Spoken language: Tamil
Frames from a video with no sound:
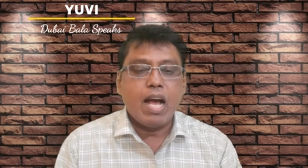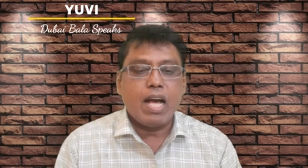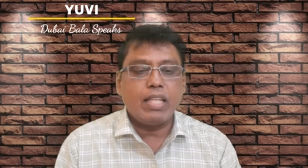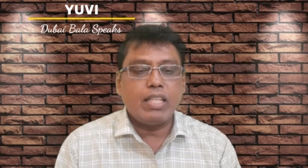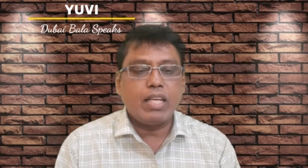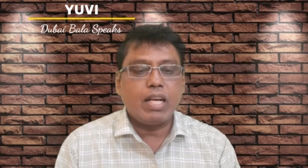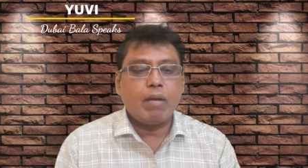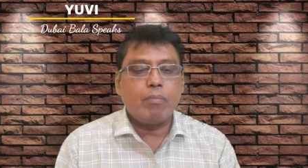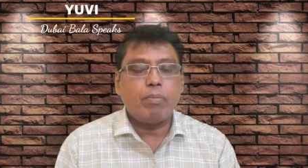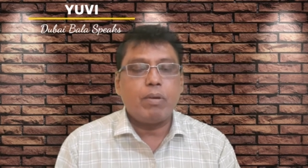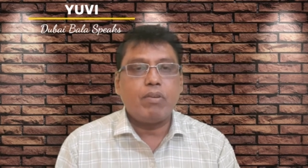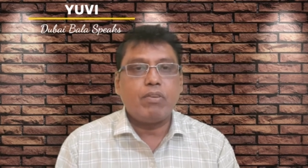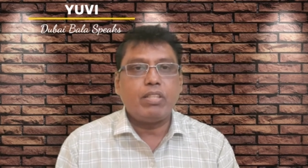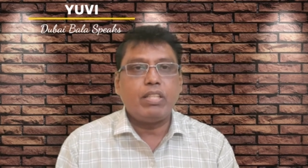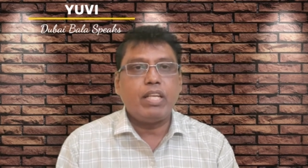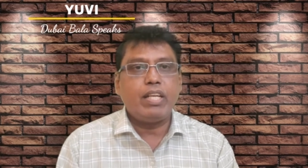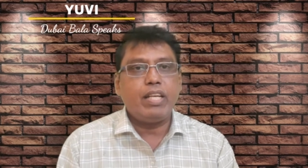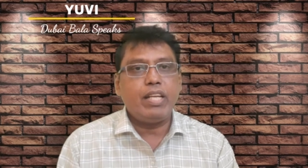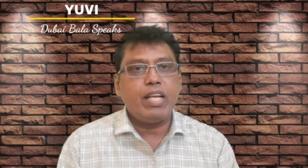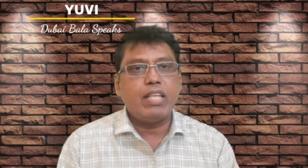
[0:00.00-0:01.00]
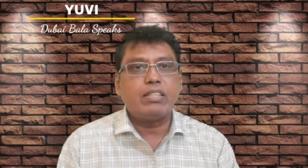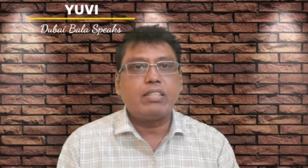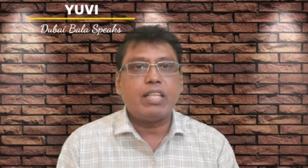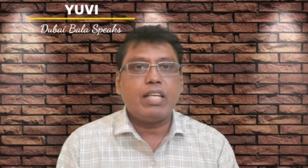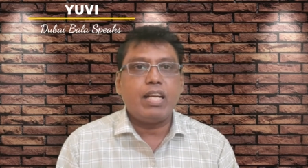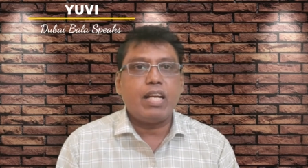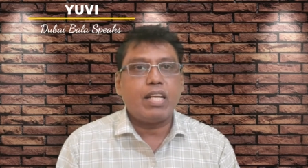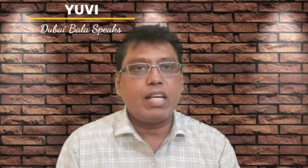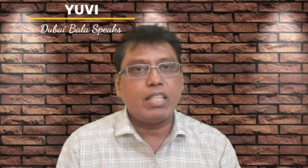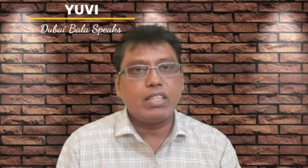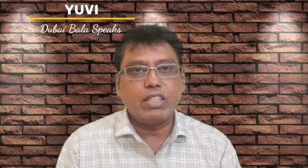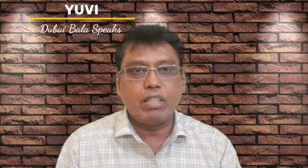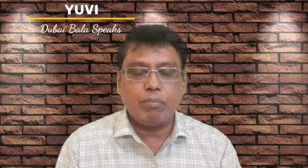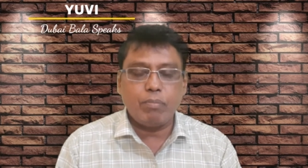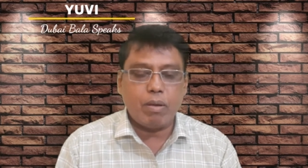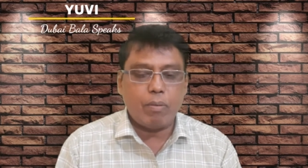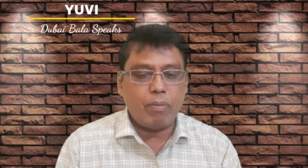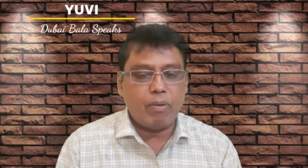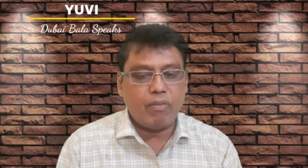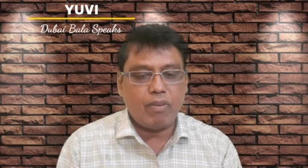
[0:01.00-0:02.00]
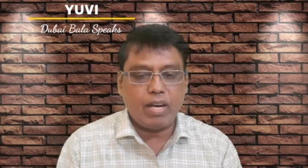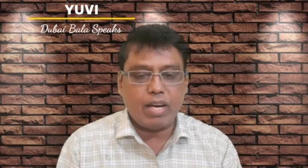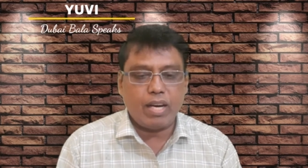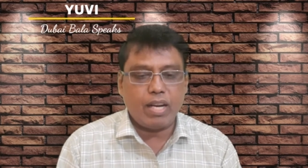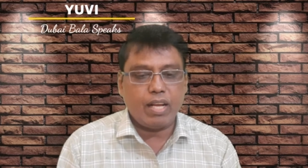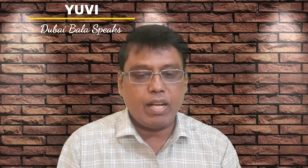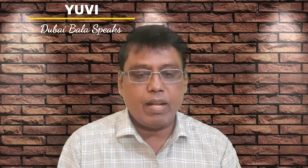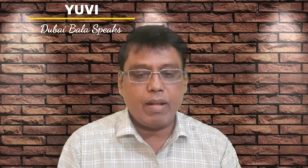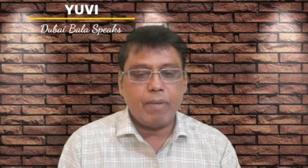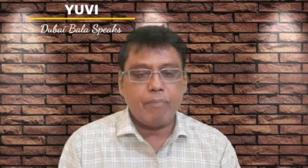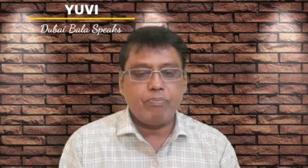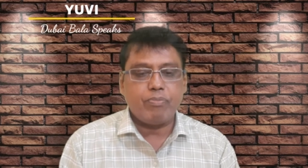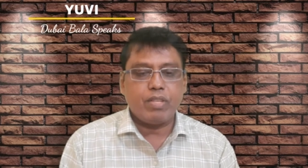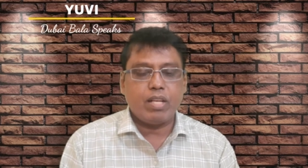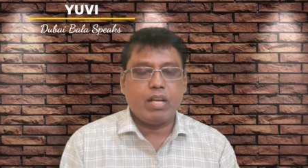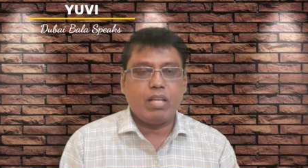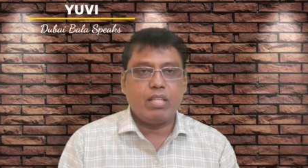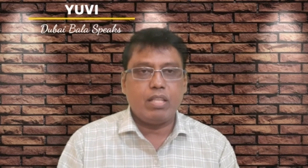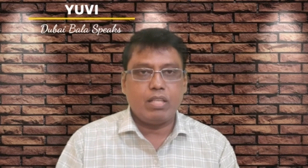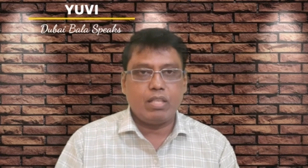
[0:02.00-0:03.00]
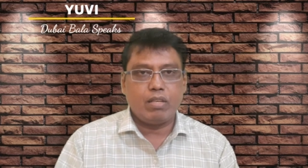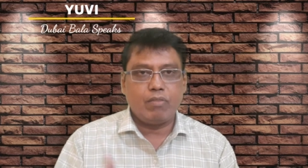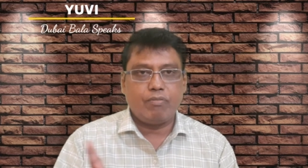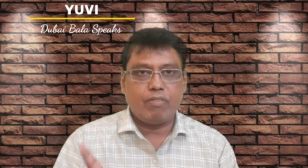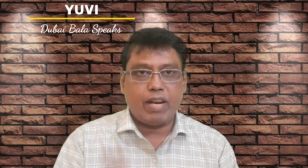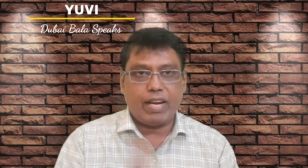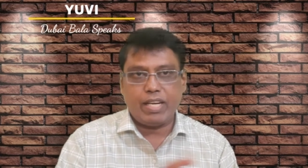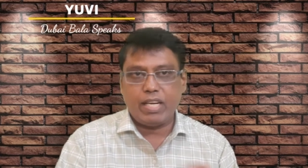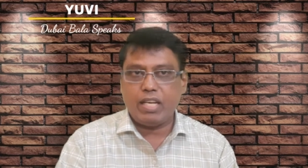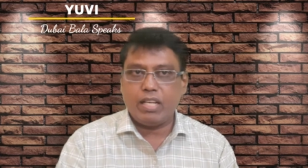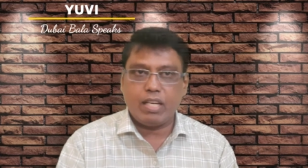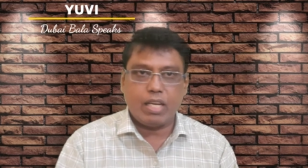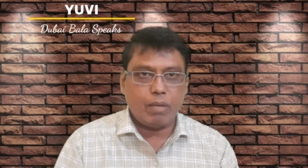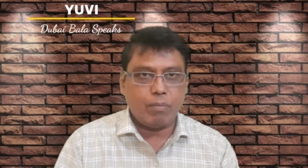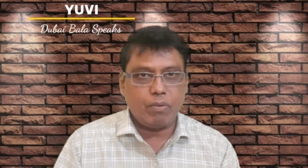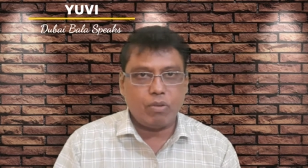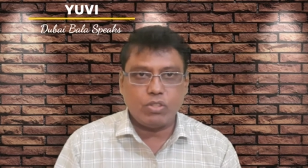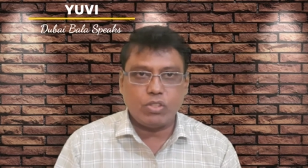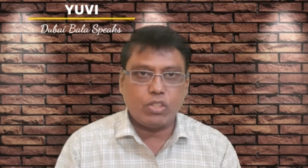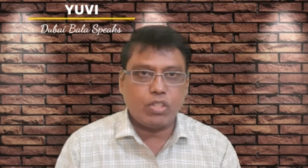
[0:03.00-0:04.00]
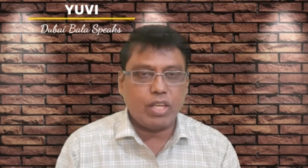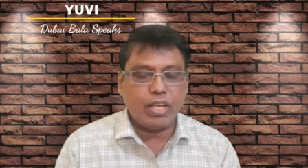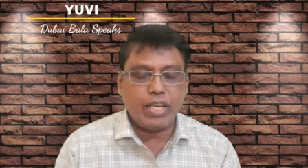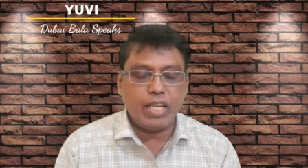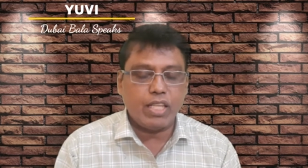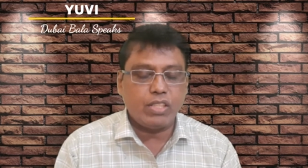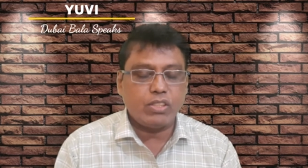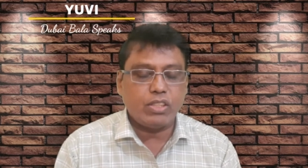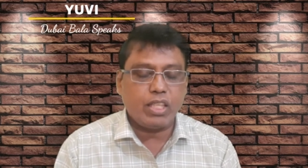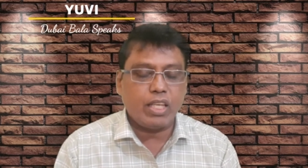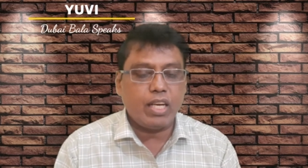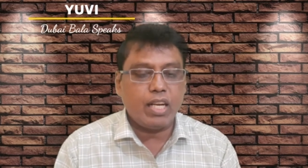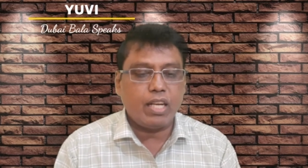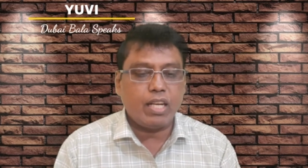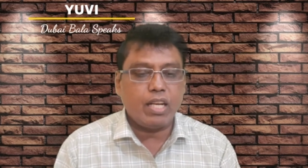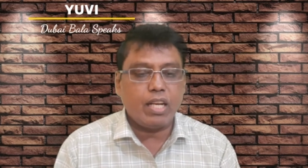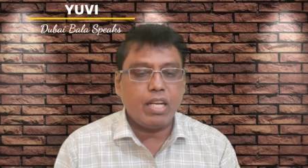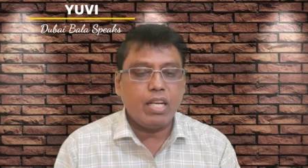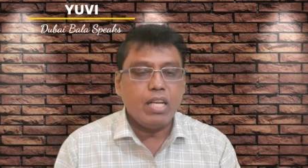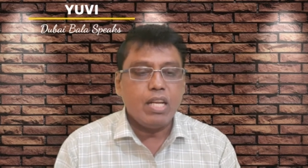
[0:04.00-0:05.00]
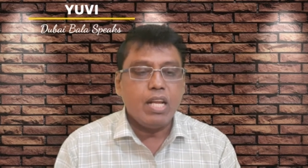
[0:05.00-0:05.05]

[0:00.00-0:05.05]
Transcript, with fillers: அந்த கப்பில் வந்து இந்தியா ஸ்ரீலங்கா ஜிம்பாபே விளாண்டாங்க அது ஃபைனலுக்கு நம்ம வந்துட்டோம் இந்தியா அண்ட் ஸ்ரீலங்கா